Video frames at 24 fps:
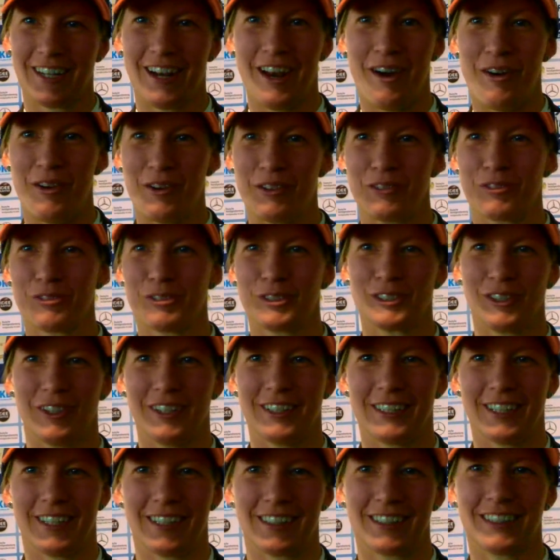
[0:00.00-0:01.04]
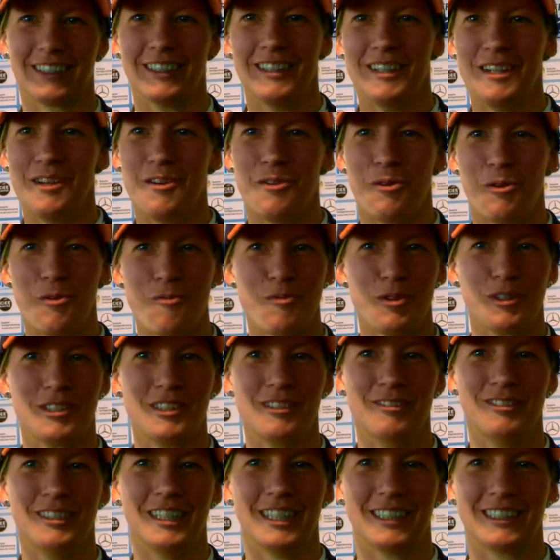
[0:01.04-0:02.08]
gelaunt für Sonntag und
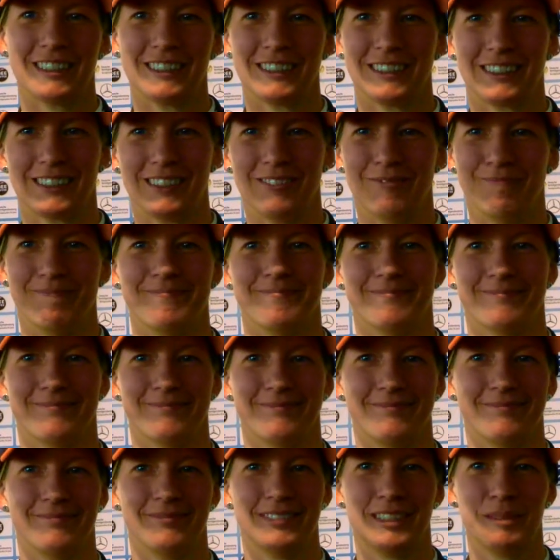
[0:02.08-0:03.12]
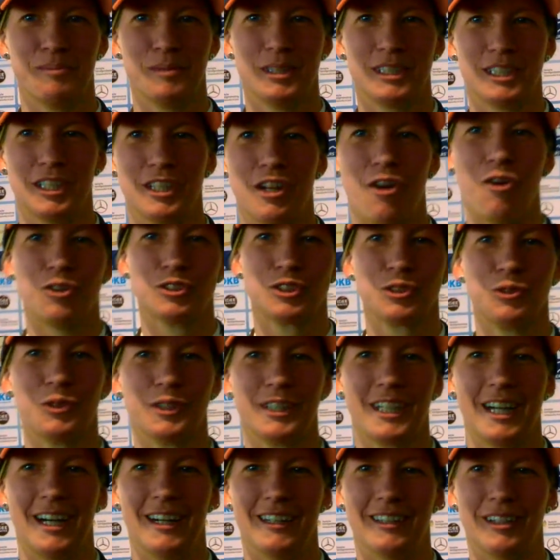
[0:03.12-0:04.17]
motiviert ist, so ein bisschen
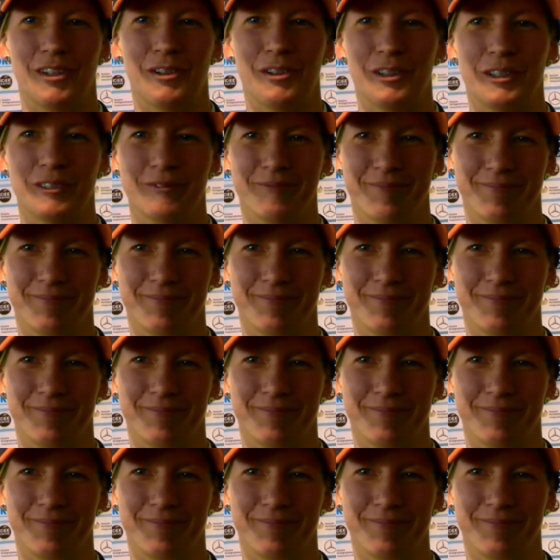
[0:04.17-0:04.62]
ausruhen kann auch.